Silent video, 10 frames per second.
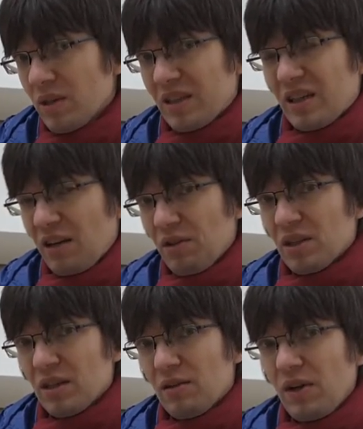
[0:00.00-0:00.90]

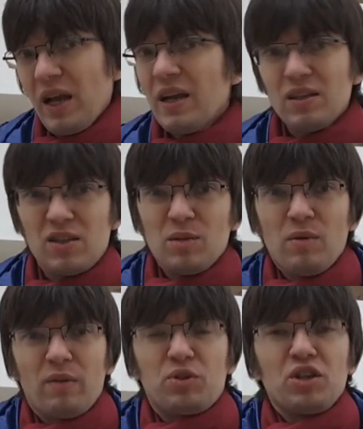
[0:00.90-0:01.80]
откровенно говоря, и эта
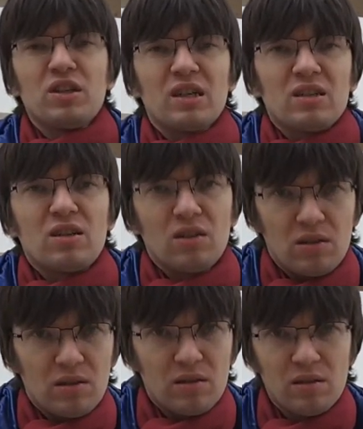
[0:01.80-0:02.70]
тема вообще не
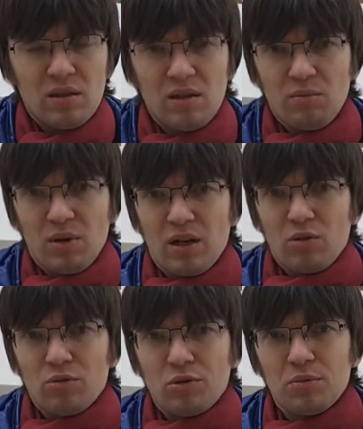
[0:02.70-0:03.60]
раскрыта
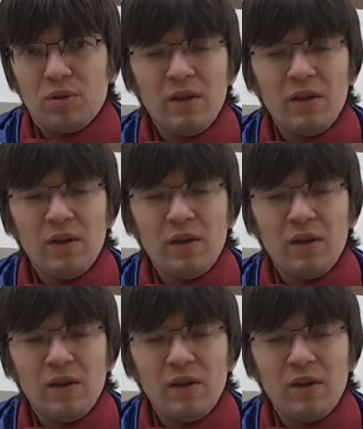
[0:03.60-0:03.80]
по-хорошему.